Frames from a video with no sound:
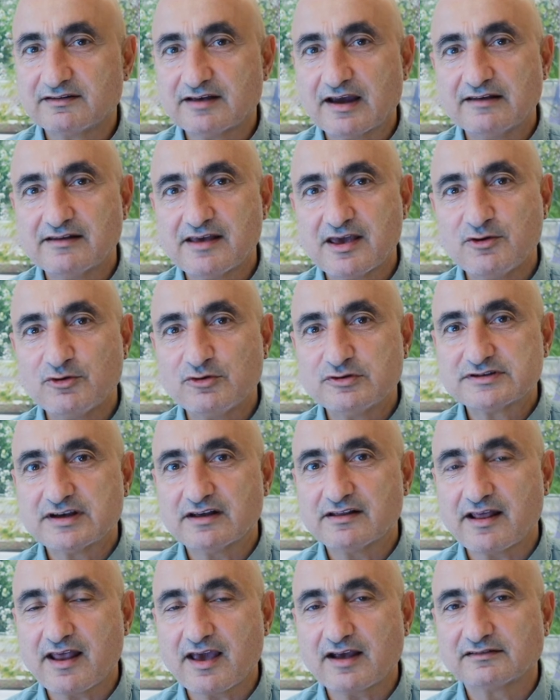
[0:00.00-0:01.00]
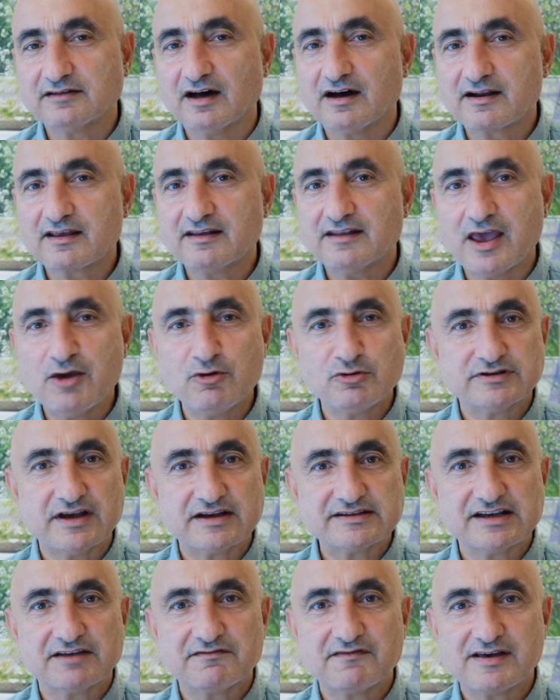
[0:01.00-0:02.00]
TL'ye yükselerek tarihin en
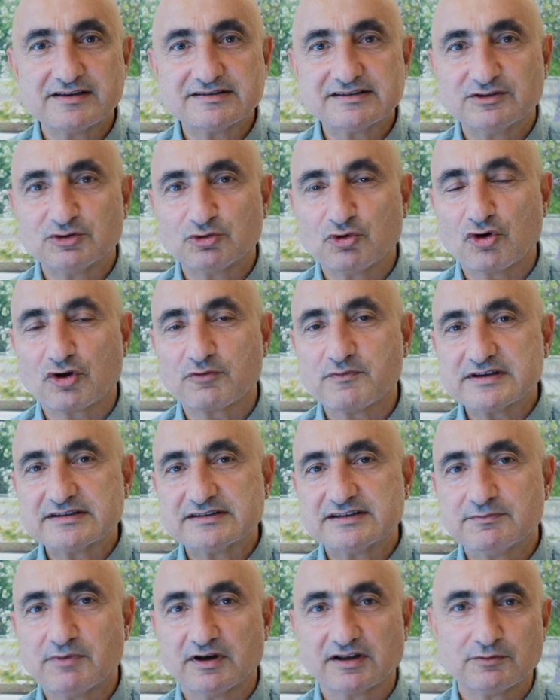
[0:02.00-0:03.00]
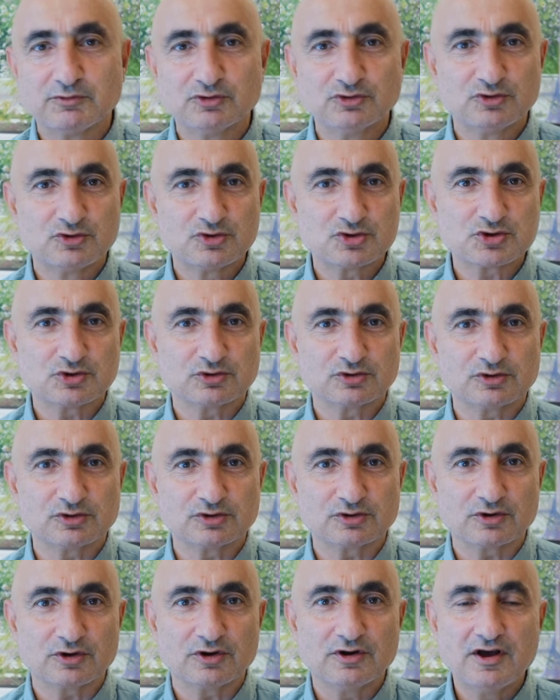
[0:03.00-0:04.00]
yüksek seviyesini görmesi bana bunu
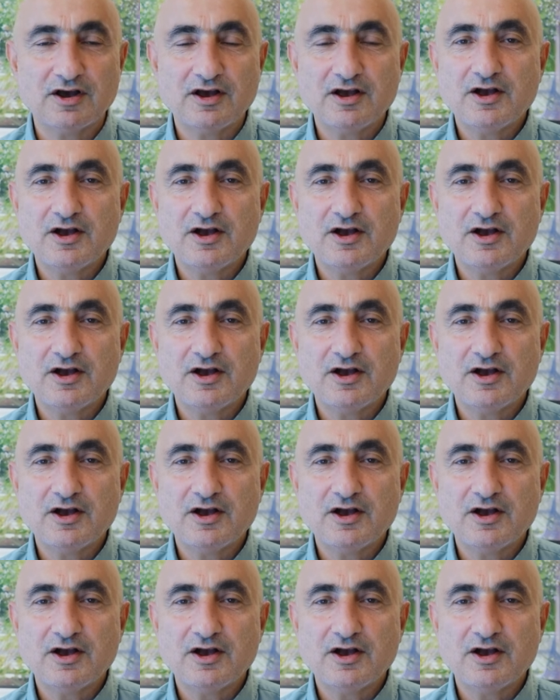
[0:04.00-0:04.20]
düşündürdü.